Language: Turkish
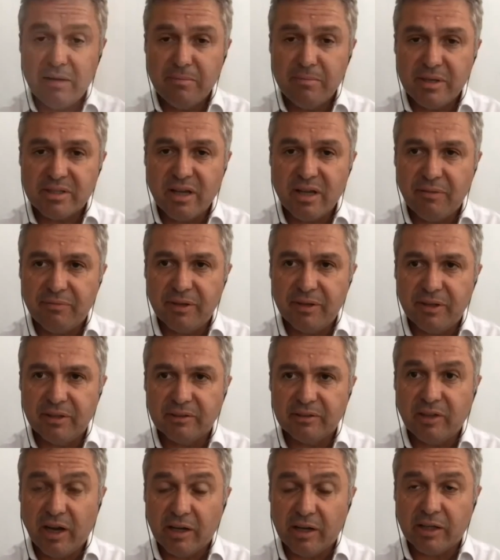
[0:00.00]
sosyal
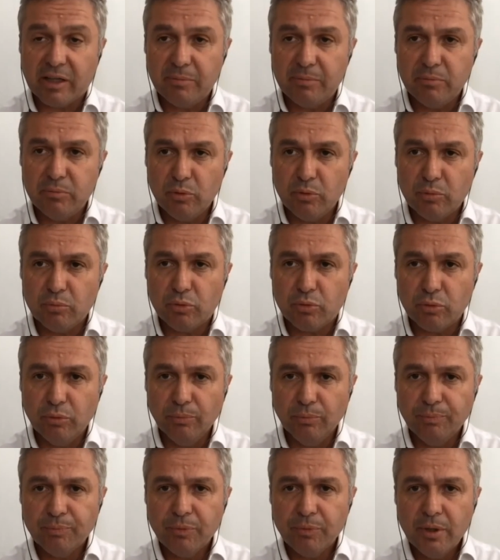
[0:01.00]
mesafenin takibi
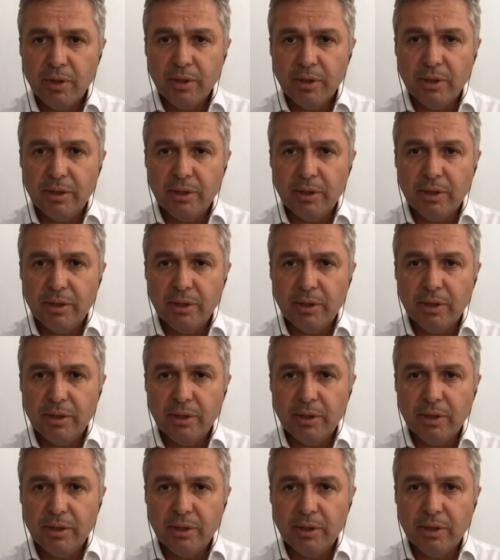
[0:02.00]
mümkün.